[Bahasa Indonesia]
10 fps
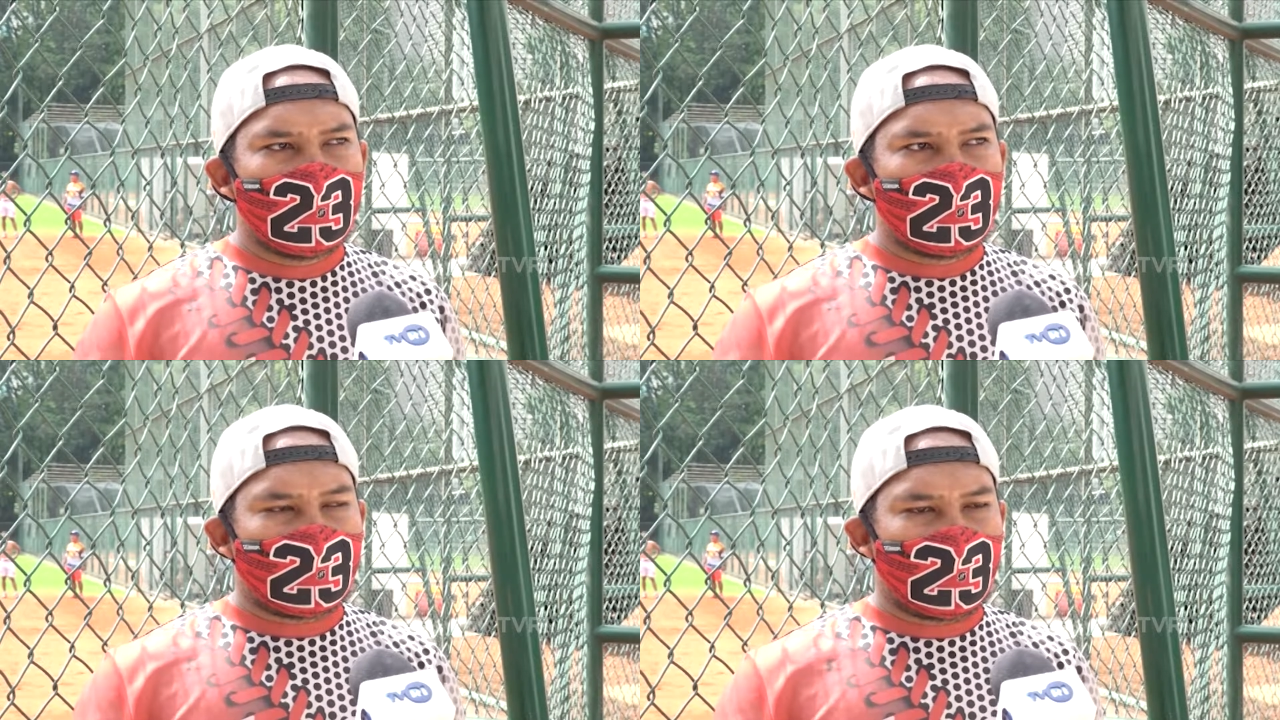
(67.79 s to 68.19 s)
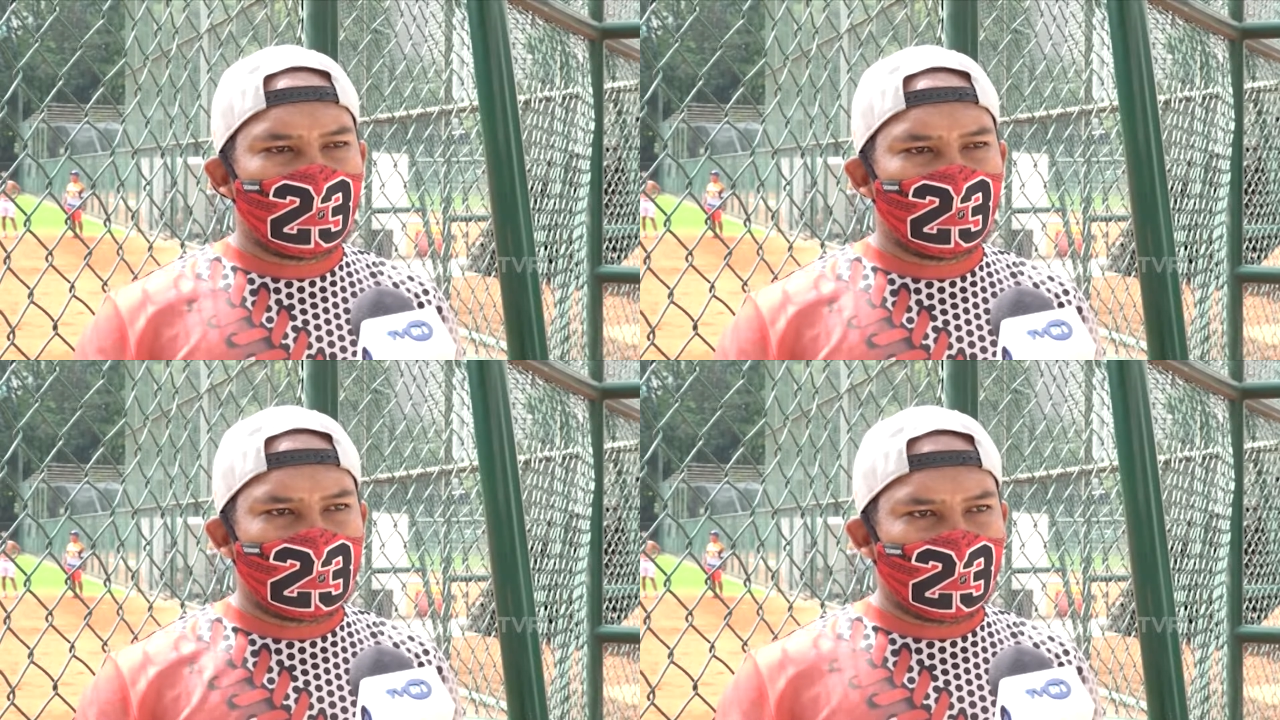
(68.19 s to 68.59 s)
sekarang
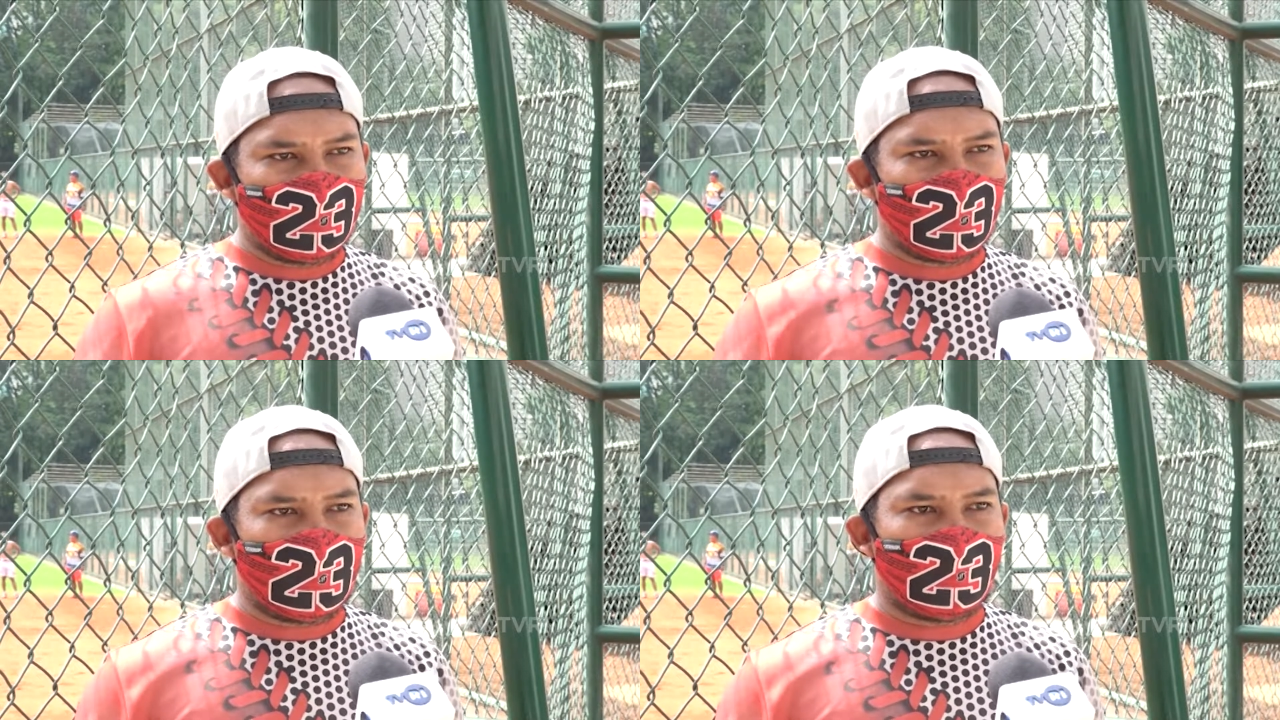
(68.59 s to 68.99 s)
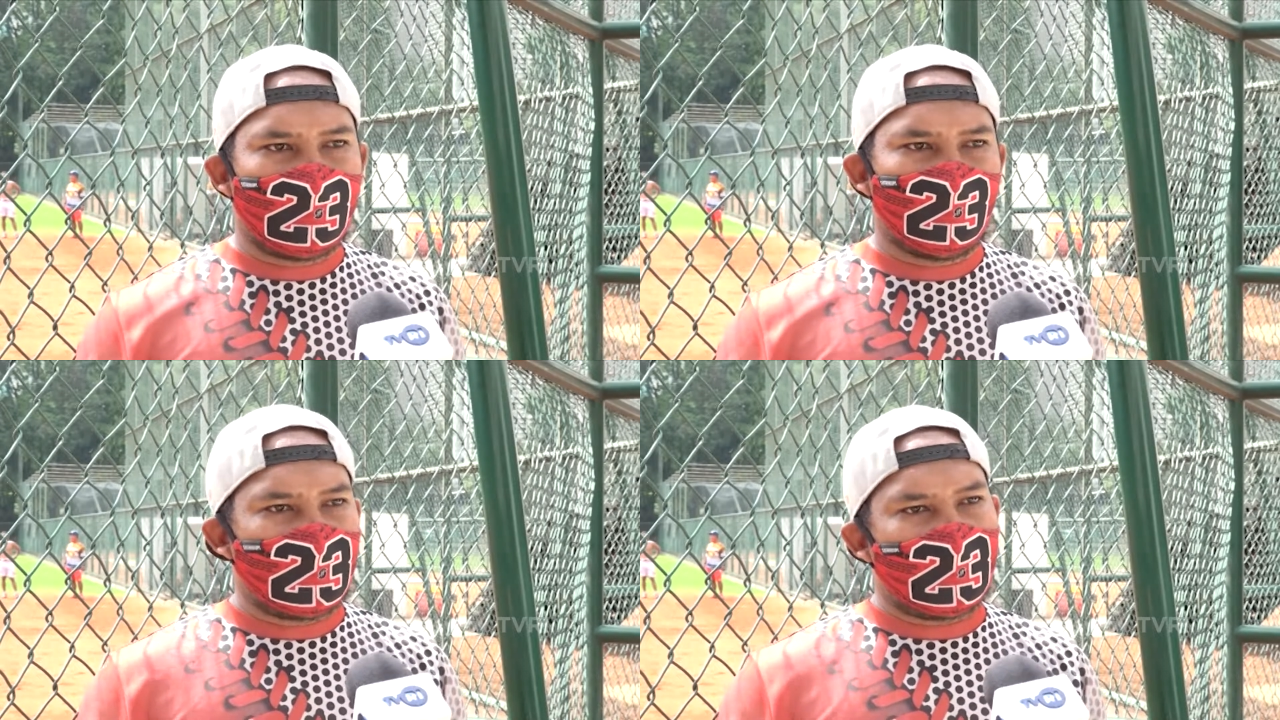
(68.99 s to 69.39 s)
Indonesia Timur udah
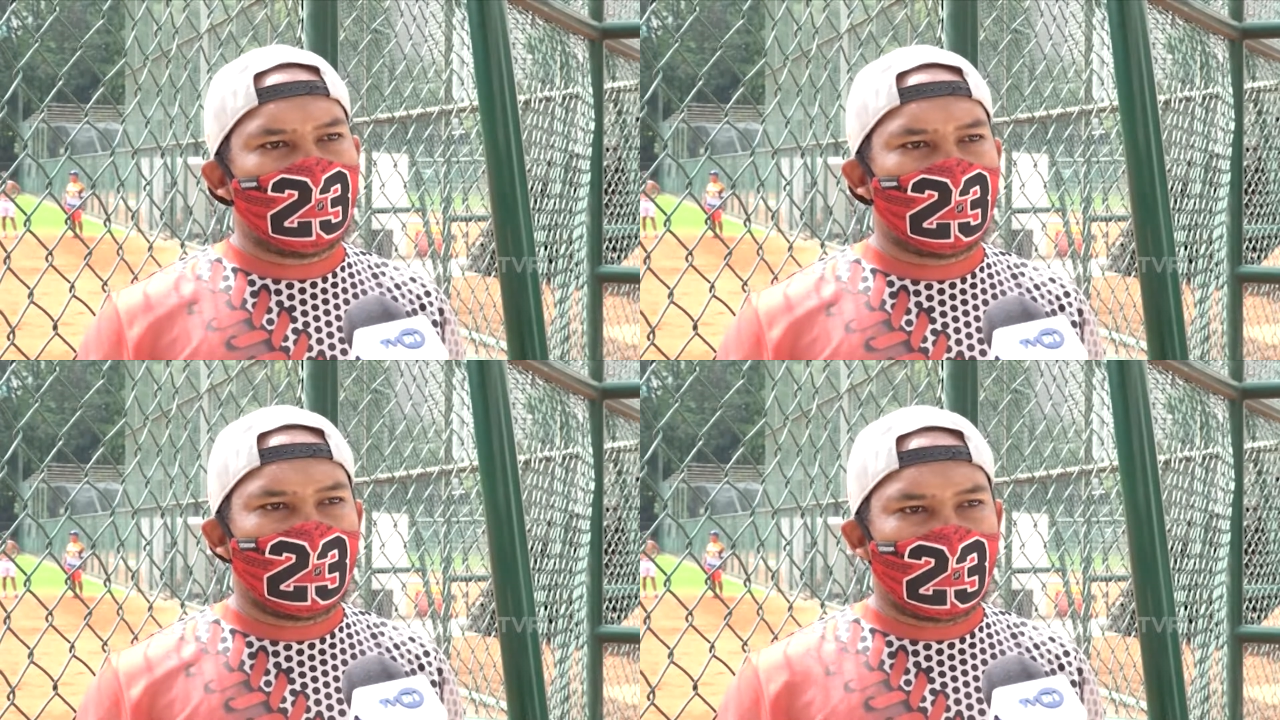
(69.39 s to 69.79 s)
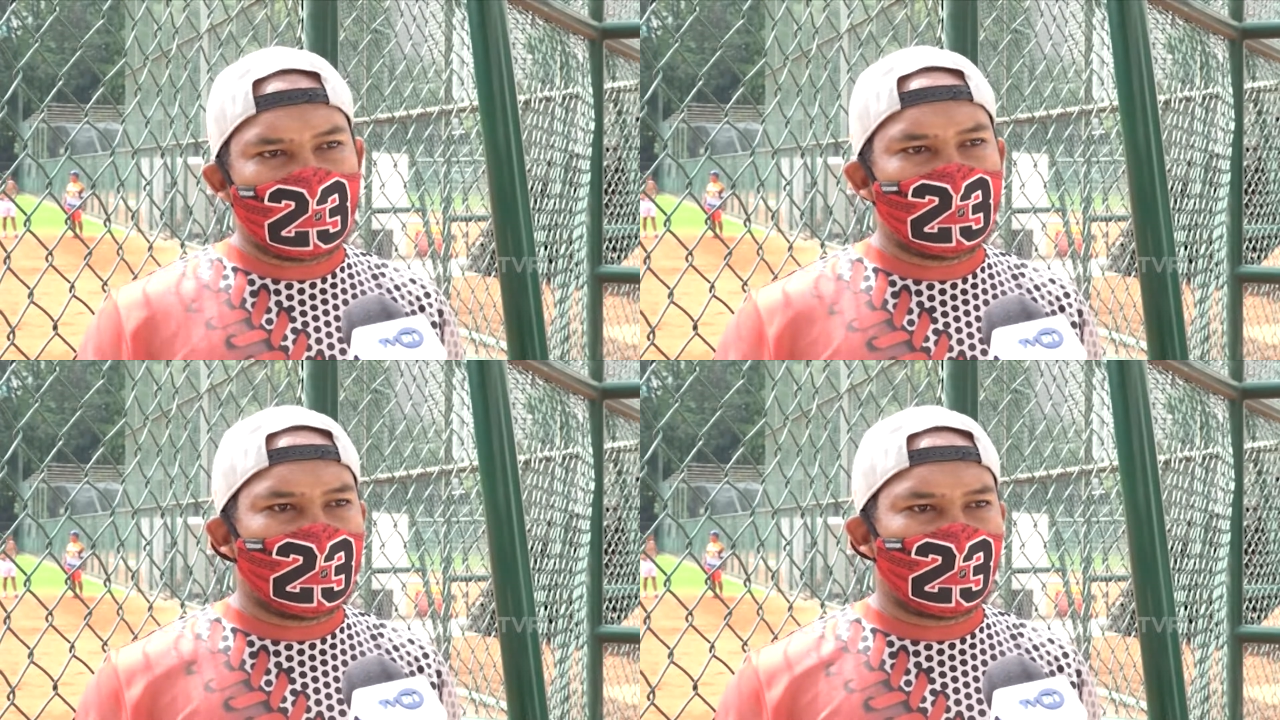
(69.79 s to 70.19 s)
menggunakan pemain
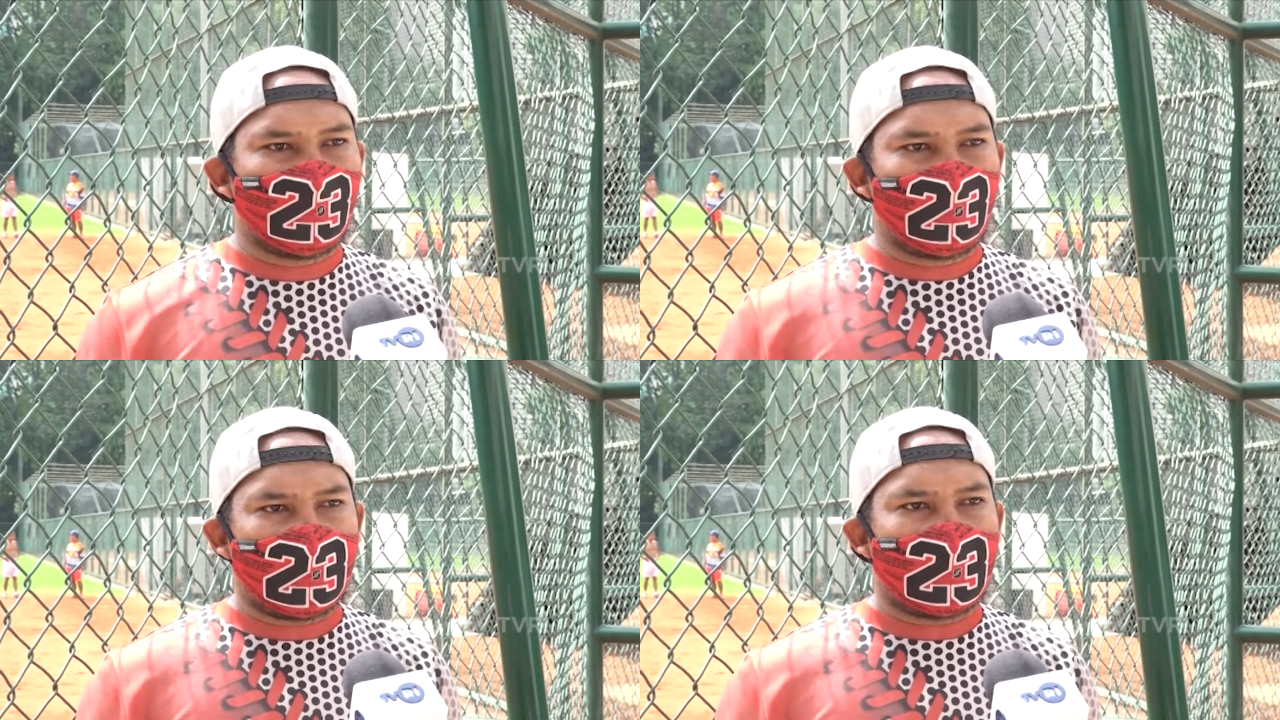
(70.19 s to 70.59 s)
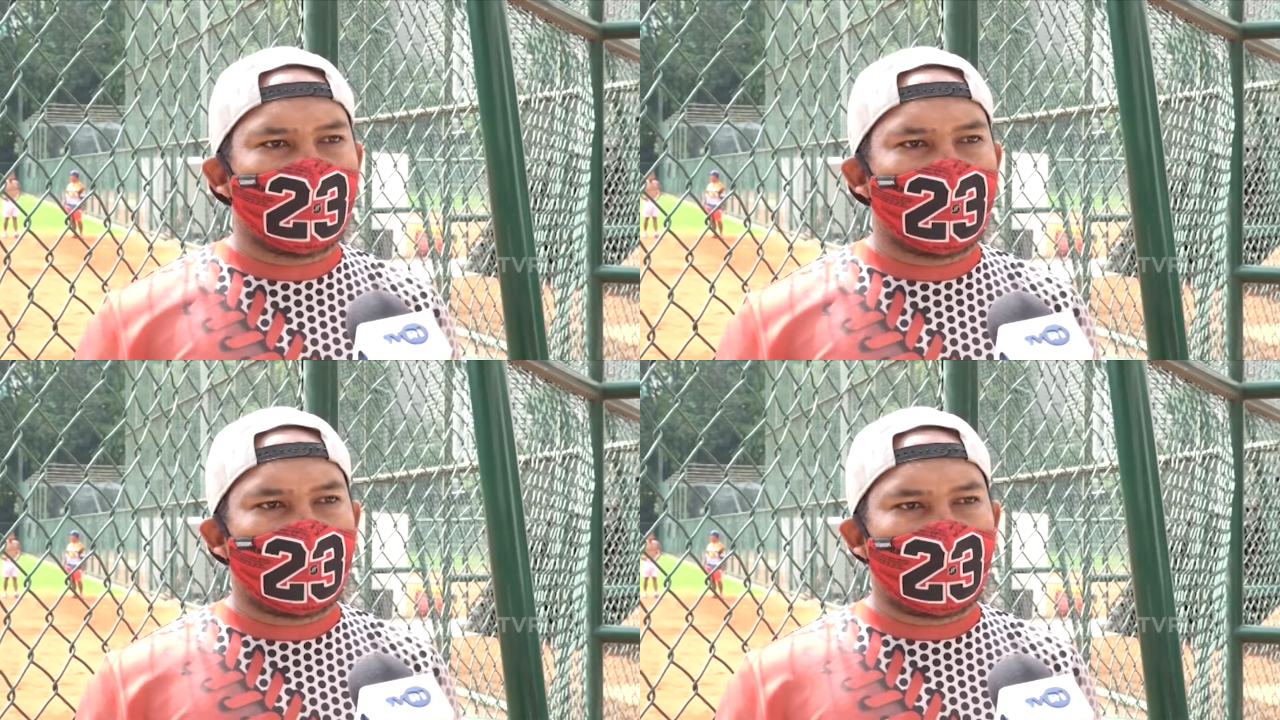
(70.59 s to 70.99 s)
asing atau menggunakan
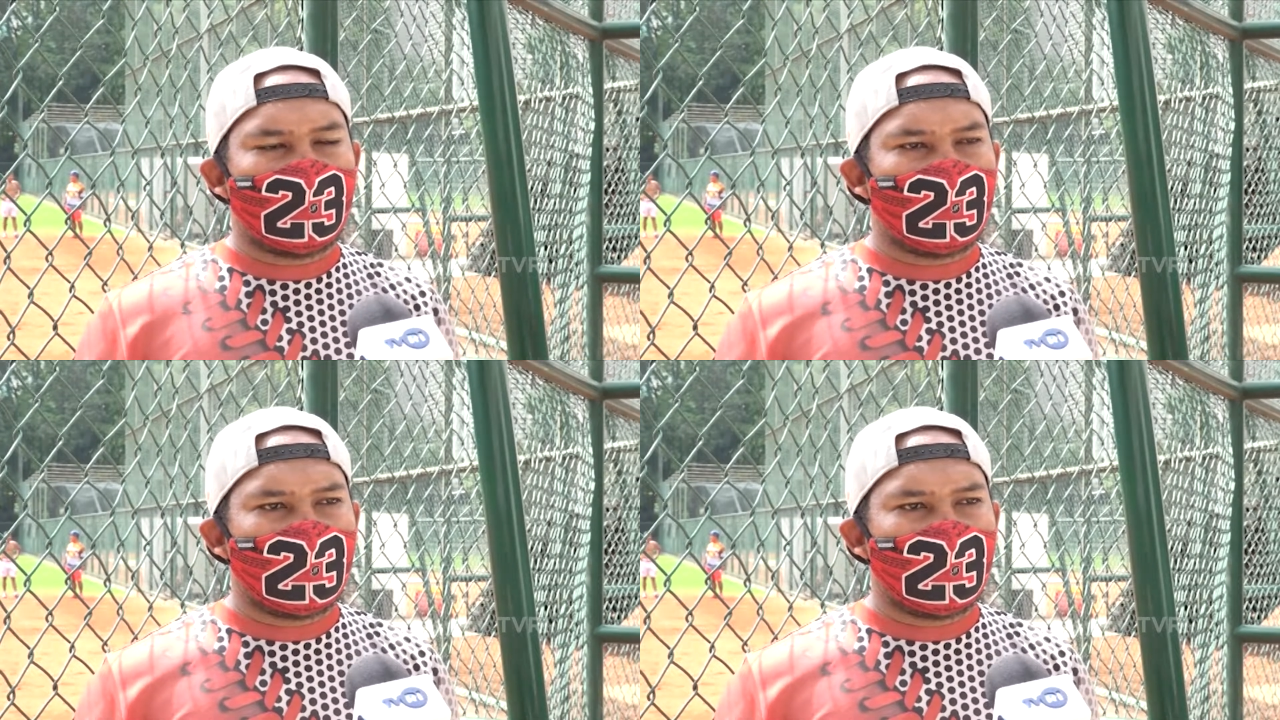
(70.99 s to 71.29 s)
pemain e,